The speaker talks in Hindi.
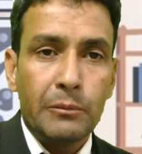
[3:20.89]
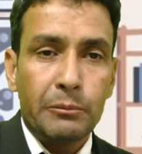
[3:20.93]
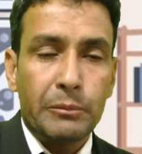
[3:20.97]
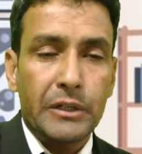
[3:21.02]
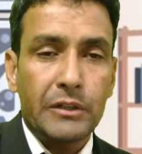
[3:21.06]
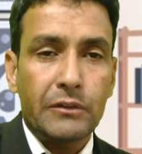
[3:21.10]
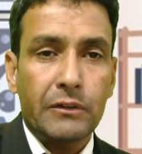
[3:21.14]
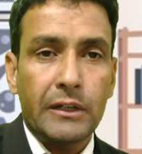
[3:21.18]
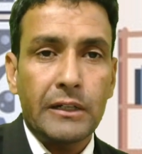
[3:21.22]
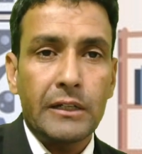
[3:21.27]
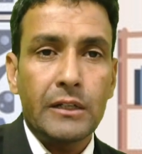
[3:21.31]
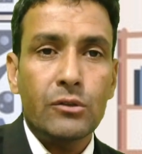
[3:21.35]

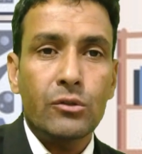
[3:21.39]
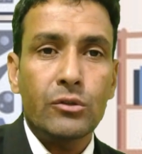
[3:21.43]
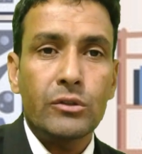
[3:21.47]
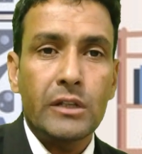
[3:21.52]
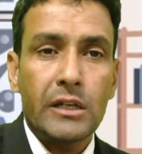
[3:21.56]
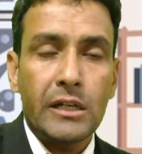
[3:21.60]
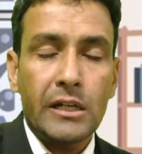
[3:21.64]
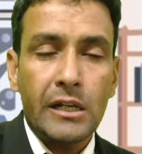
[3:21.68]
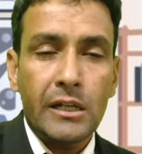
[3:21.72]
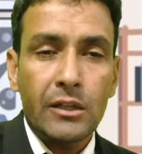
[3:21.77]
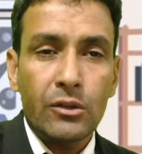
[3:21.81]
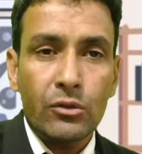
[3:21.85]
पटवारी को
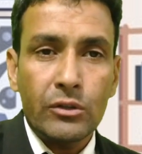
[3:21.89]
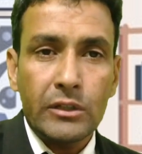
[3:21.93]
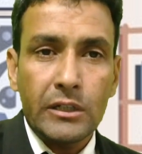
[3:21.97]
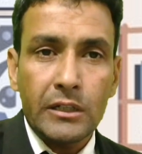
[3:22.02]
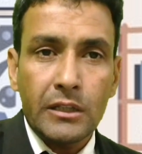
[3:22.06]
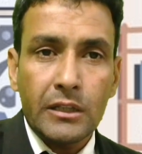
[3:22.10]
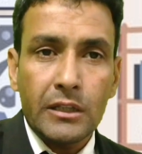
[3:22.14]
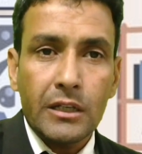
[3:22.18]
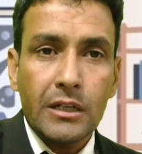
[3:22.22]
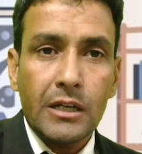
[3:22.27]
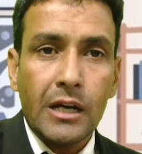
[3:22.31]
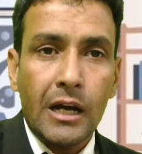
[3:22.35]
देंगे तो
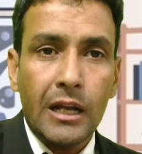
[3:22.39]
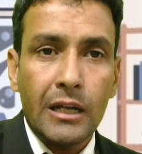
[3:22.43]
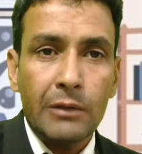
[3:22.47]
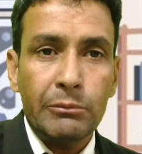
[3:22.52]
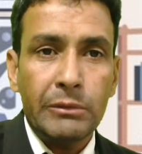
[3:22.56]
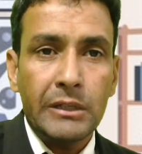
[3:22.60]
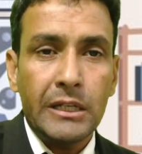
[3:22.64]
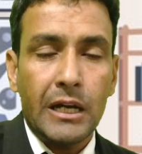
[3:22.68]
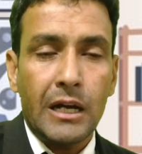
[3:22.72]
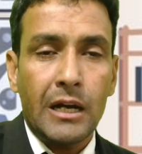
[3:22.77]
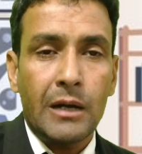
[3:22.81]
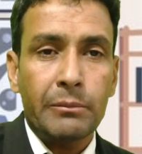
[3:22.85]
इंतकाल
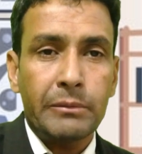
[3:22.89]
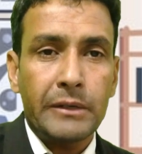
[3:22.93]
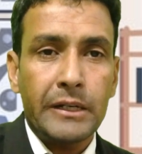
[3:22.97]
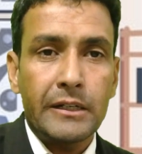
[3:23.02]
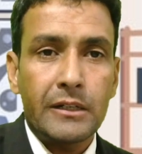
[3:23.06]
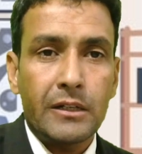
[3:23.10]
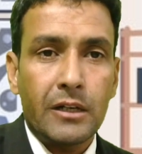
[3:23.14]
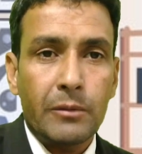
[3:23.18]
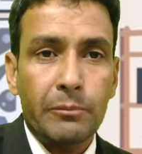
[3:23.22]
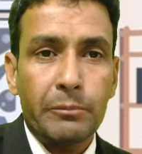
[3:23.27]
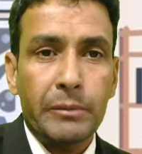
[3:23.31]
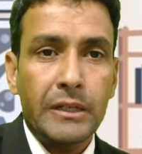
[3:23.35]
भी आपके
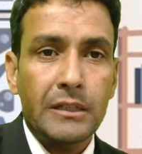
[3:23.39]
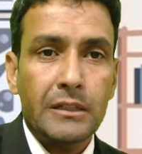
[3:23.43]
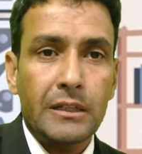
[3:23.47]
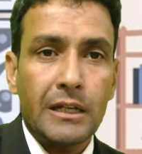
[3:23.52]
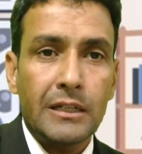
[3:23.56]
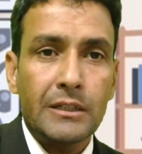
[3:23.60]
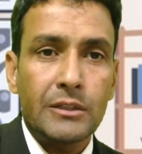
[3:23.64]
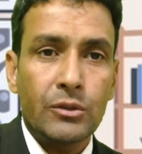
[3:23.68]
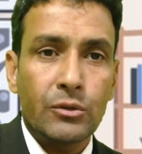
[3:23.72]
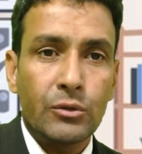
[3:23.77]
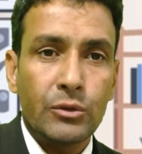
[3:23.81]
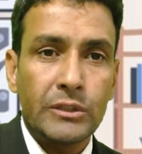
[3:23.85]
नाम पर
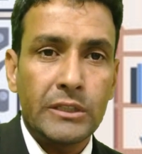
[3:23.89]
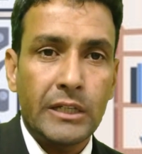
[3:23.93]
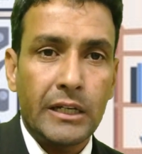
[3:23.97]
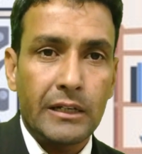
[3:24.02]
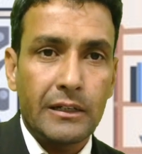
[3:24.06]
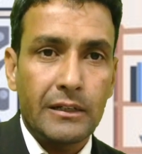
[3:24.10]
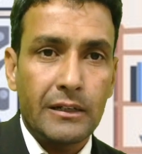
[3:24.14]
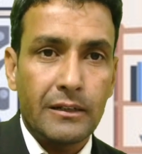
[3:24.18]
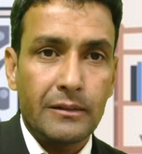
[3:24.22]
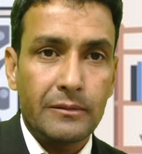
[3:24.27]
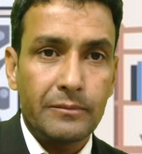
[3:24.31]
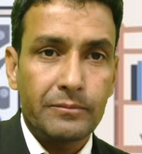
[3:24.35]
दर्ज हो
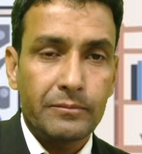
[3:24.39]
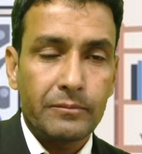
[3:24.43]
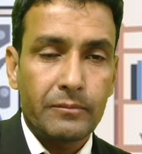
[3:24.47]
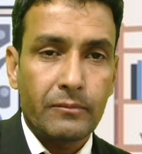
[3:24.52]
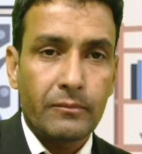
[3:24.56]
जाएगा